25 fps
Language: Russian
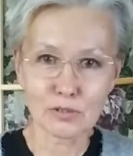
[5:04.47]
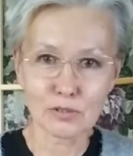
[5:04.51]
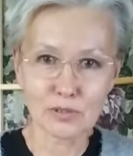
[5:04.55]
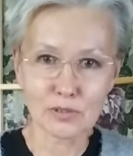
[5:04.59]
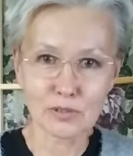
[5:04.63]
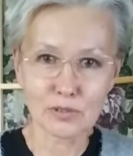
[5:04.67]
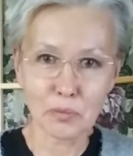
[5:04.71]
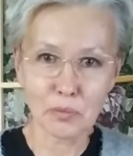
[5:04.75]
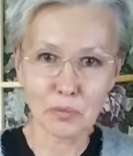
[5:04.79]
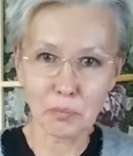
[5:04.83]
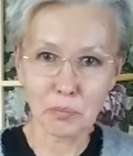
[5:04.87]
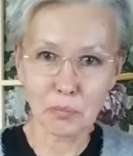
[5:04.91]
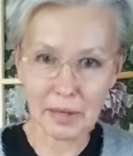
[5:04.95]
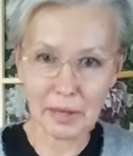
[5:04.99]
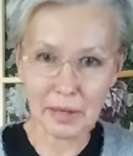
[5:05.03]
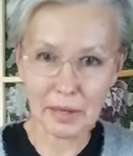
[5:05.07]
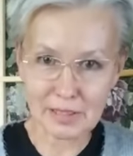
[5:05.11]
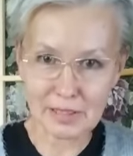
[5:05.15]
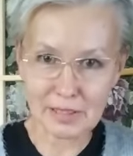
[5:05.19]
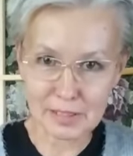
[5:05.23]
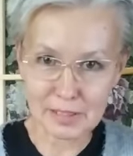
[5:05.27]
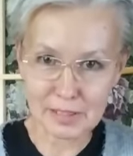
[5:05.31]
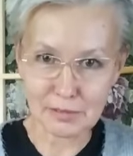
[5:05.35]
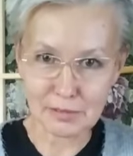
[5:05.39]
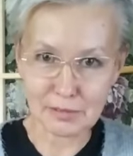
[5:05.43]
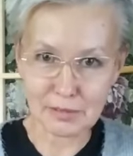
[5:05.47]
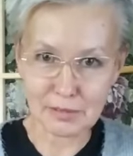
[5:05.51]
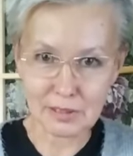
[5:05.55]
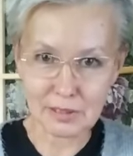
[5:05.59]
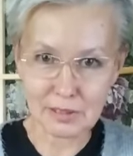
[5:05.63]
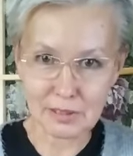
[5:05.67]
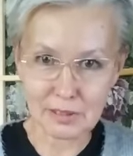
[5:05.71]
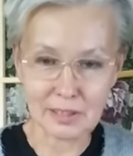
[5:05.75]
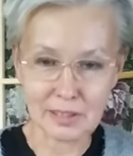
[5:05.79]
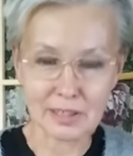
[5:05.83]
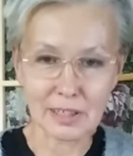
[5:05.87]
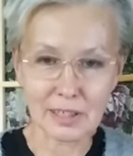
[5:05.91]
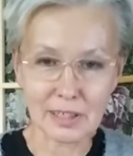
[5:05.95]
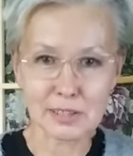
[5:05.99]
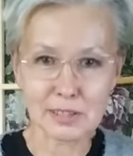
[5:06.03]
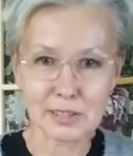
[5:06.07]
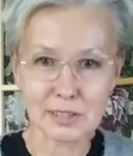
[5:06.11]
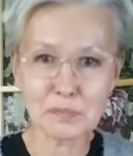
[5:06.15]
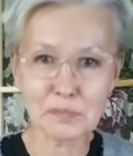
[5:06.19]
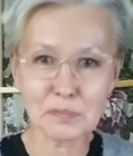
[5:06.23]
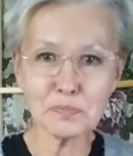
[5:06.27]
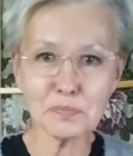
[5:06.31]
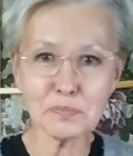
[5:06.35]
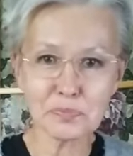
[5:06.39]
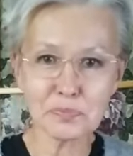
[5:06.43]
порыться в интернете.
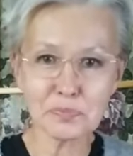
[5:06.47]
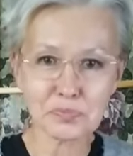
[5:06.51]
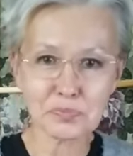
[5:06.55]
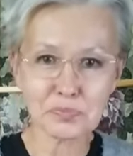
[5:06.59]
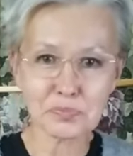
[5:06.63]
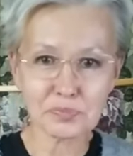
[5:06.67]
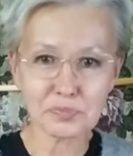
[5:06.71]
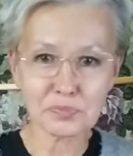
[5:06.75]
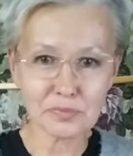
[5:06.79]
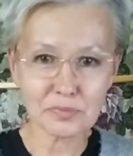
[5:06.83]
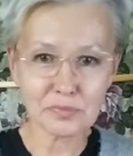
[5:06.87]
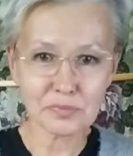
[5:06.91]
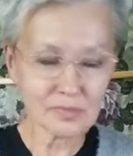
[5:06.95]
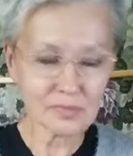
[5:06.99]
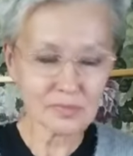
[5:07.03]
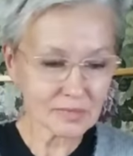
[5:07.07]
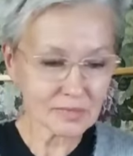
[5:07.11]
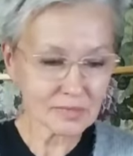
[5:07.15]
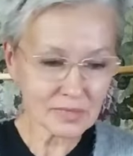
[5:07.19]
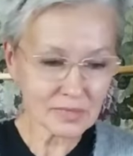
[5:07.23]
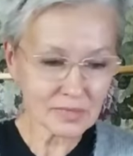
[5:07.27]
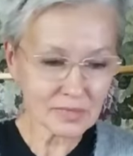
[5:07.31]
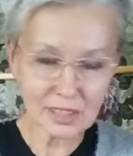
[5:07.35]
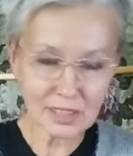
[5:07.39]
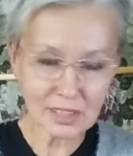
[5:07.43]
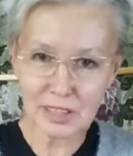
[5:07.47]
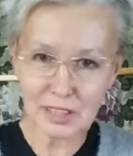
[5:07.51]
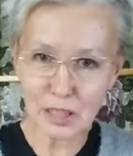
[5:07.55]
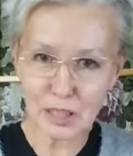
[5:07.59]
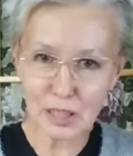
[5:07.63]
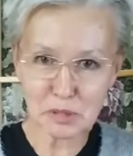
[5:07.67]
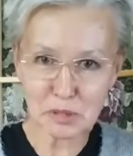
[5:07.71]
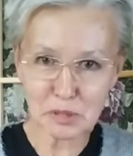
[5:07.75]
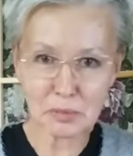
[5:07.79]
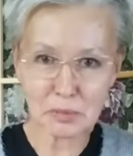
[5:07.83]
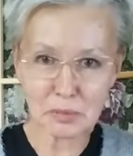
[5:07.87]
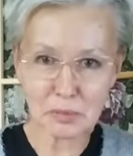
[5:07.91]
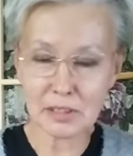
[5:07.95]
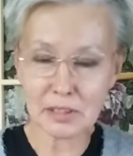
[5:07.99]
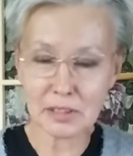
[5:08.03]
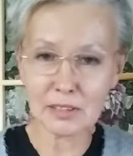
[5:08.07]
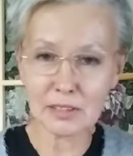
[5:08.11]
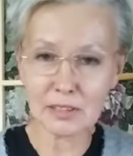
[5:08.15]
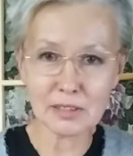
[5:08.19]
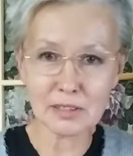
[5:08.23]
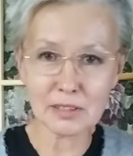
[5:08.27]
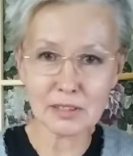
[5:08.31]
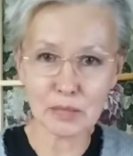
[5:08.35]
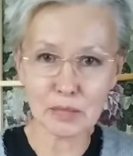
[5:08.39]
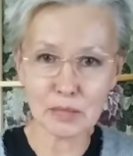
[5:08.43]
Я посмотрела
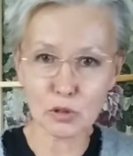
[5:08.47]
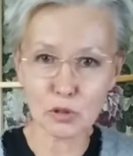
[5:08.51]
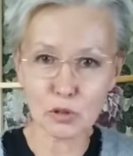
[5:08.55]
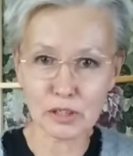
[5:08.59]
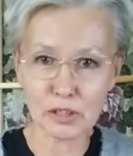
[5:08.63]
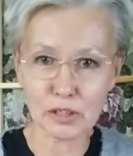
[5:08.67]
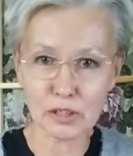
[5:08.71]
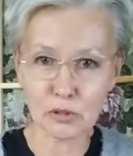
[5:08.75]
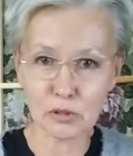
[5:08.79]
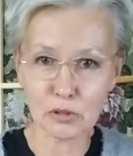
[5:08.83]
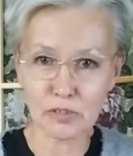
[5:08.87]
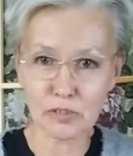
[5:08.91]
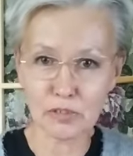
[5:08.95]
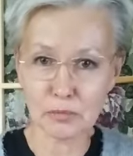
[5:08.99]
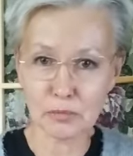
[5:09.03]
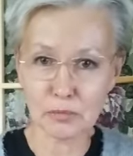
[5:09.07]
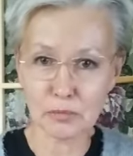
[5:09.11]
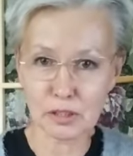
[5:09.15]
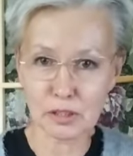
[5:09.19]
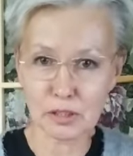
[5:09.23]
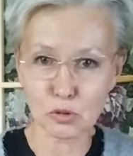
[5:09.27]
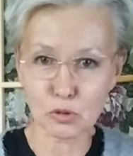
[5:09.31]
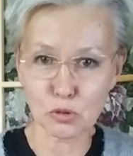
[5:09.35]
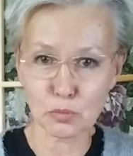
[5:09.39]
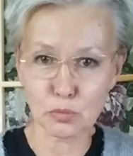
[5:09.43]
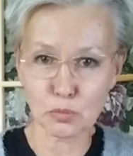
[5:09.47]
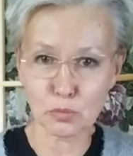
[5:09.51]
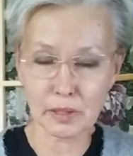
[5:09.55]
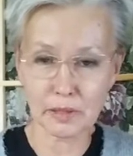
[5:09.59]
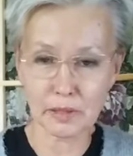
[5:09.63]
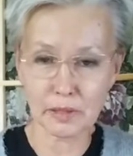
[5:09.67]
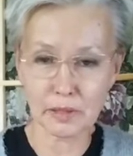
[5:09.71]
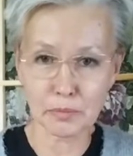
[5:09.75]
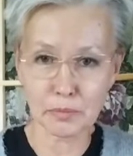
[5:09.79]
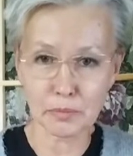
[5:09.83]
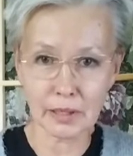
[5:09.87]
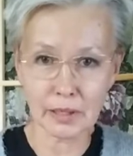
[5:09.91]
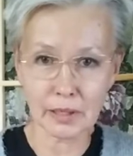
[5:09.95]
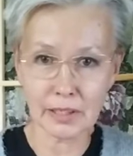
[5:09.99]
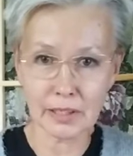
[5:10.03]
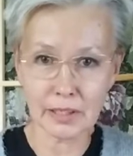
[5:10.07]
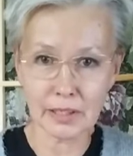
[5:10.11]
самую информацию по глине.